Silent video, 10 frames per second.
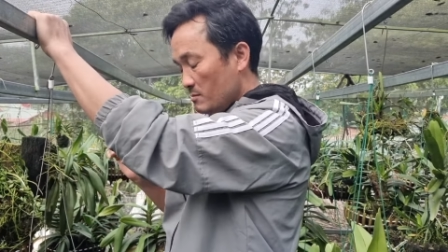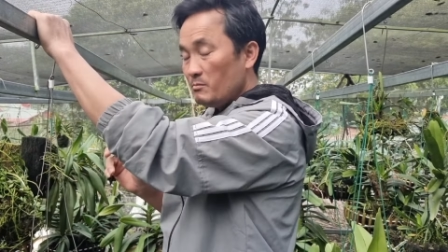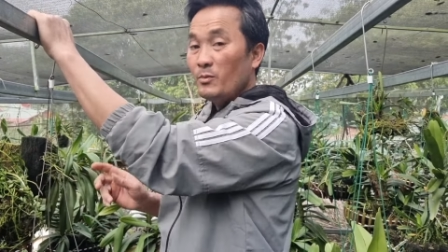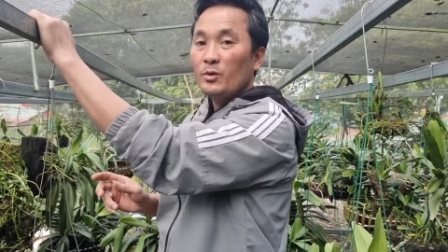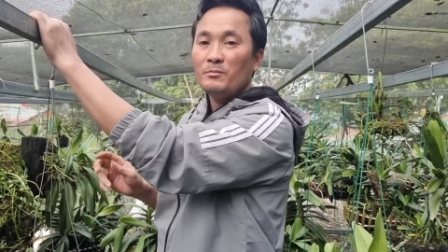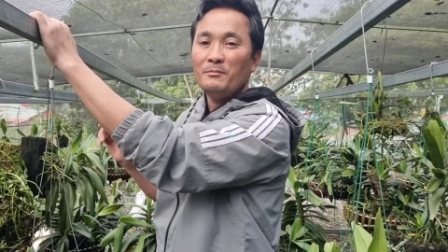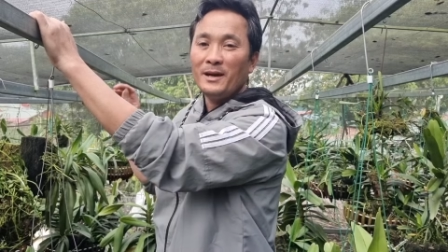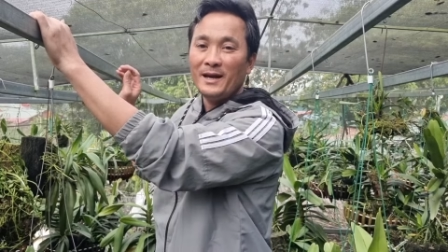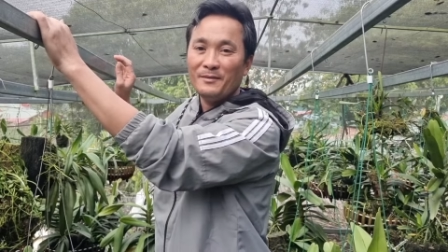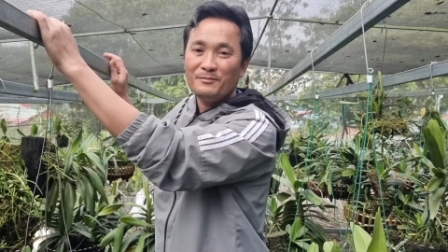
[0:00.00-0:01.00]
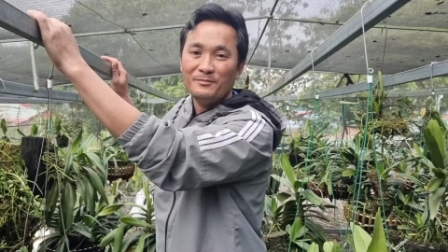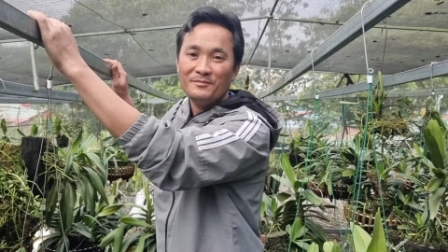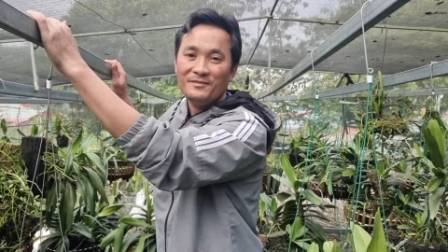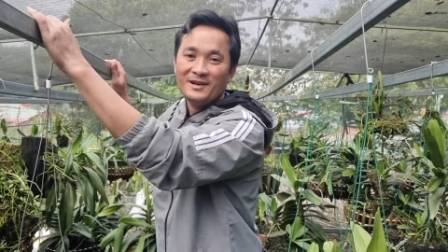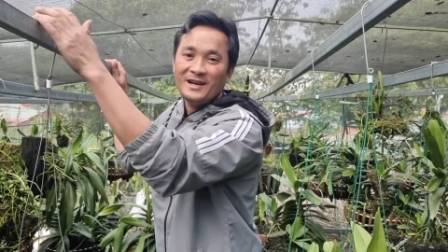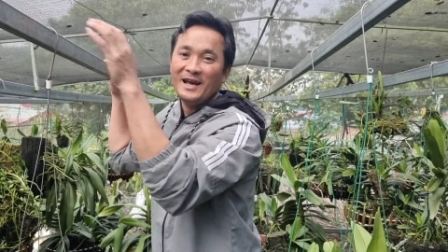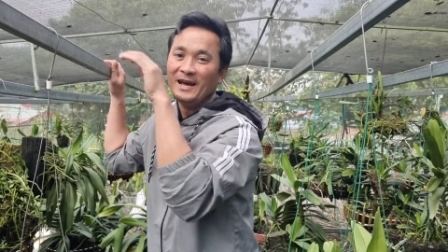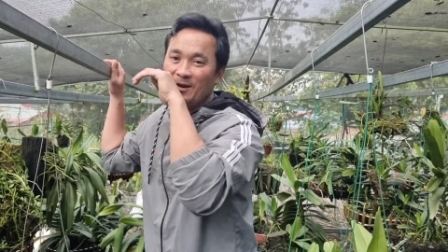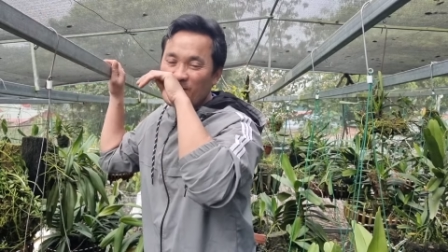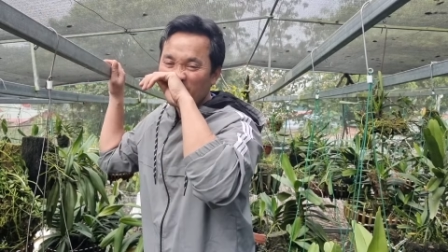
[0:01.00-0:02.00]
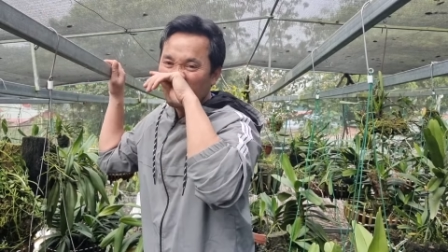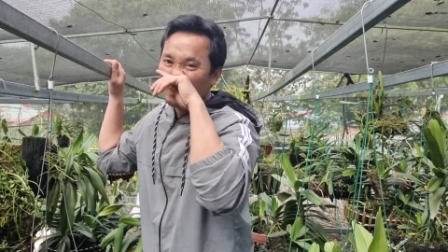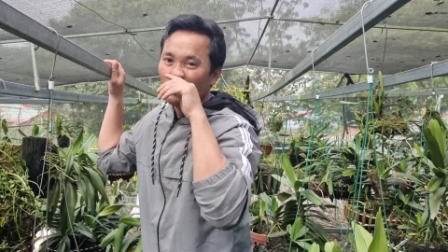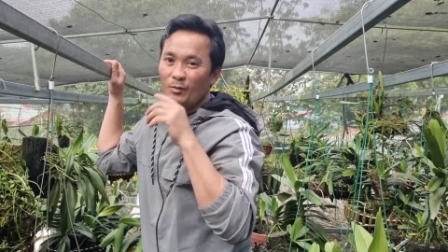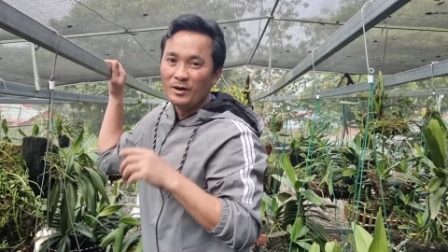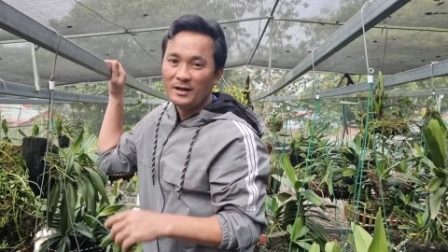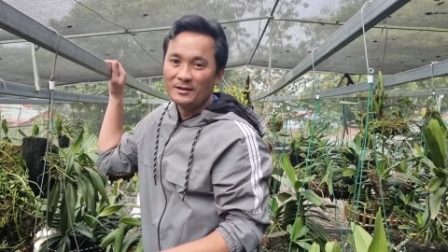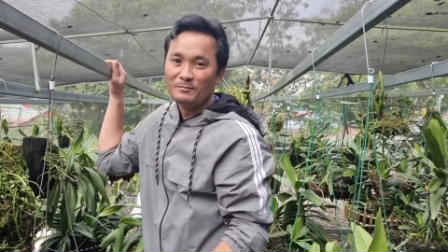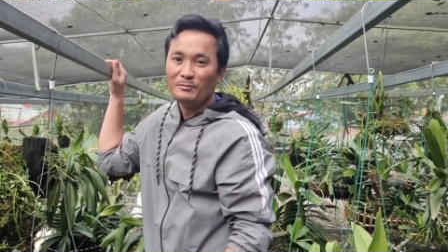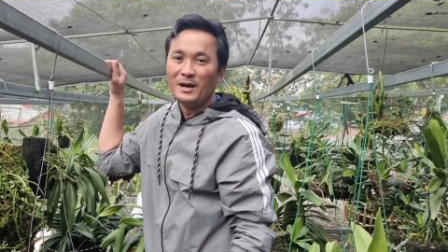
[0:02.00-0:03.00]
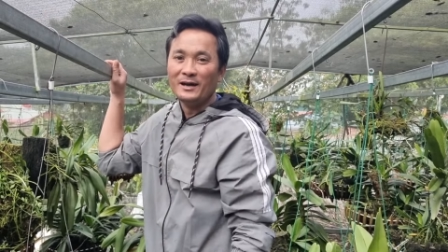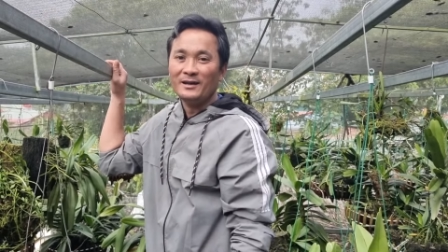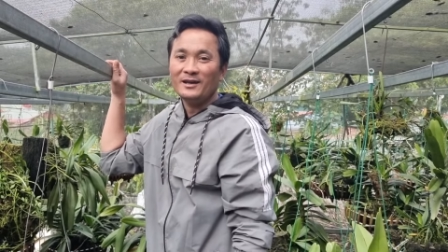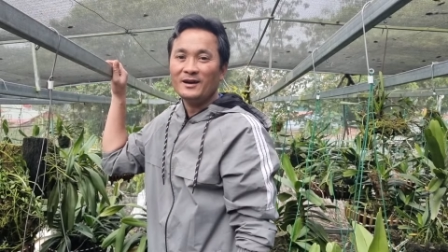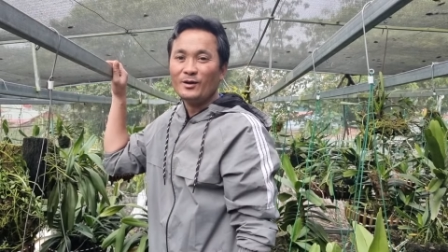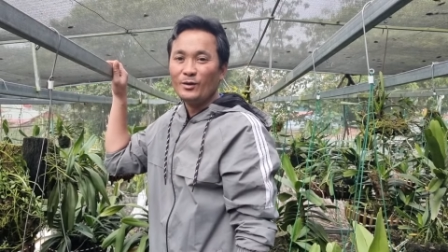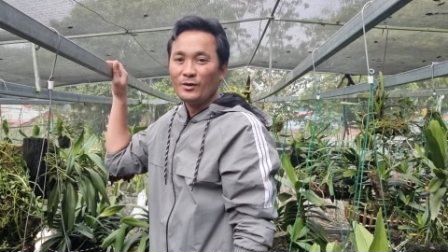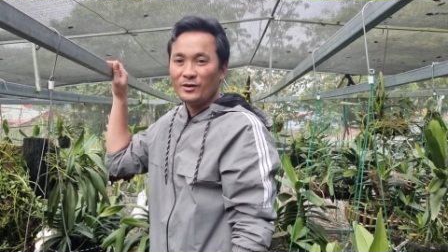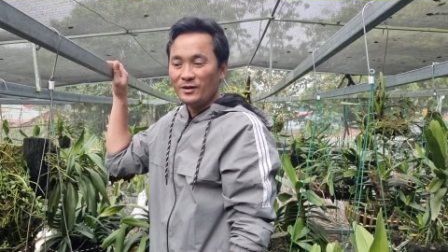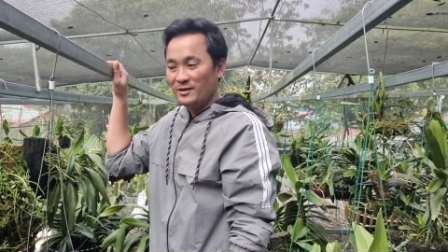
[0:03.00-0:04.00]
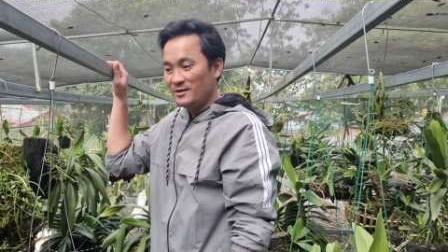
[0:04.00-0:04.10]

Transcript: Một mẹ đẻ nhiều quá được 7 thằng con thôi